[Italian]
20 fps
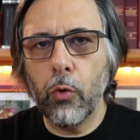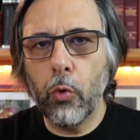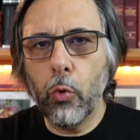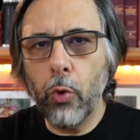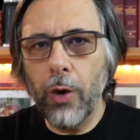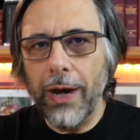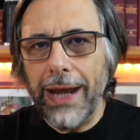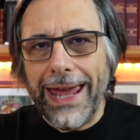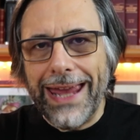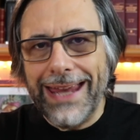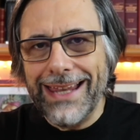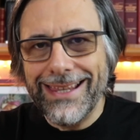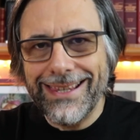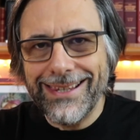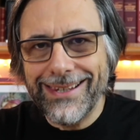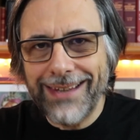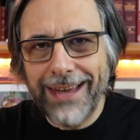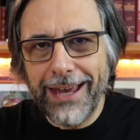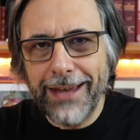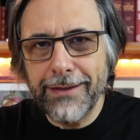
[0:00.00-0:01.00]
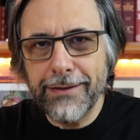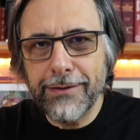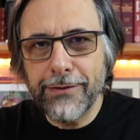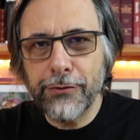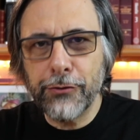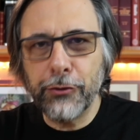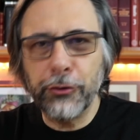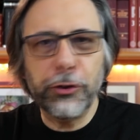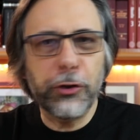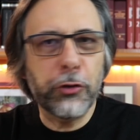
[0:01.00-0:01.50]
Qual è il
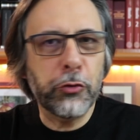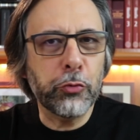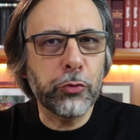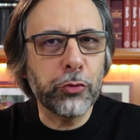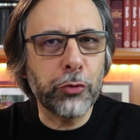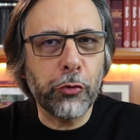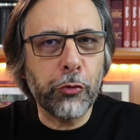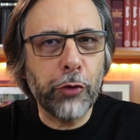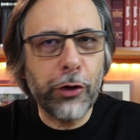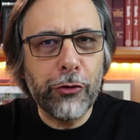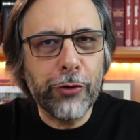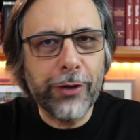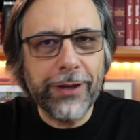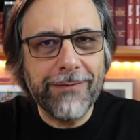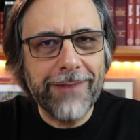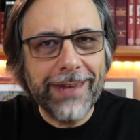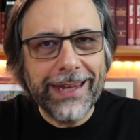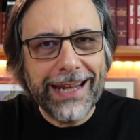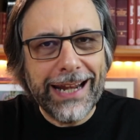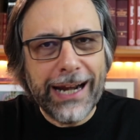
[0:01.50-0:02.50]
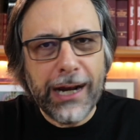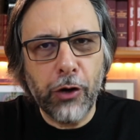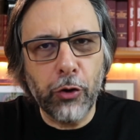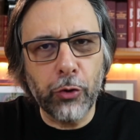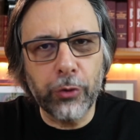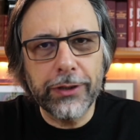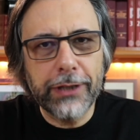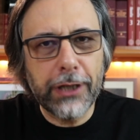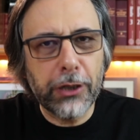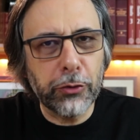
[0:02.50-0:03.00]
senso di tutto quello che viene
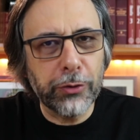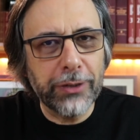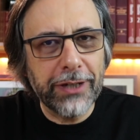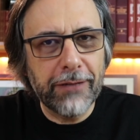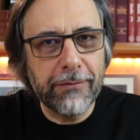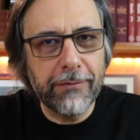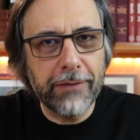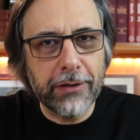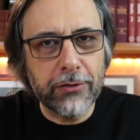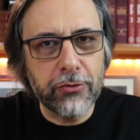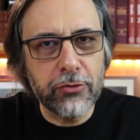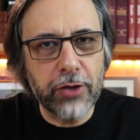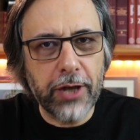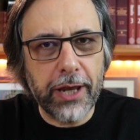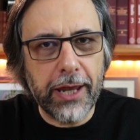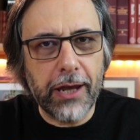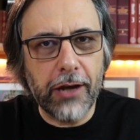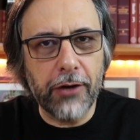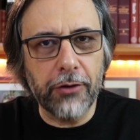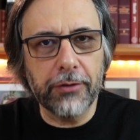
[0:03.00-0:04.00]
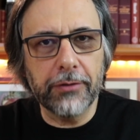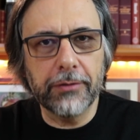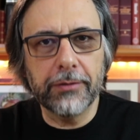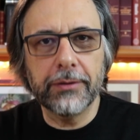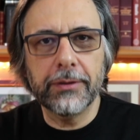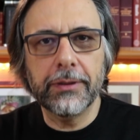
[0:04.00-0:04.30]
raccontato nel Vangelo?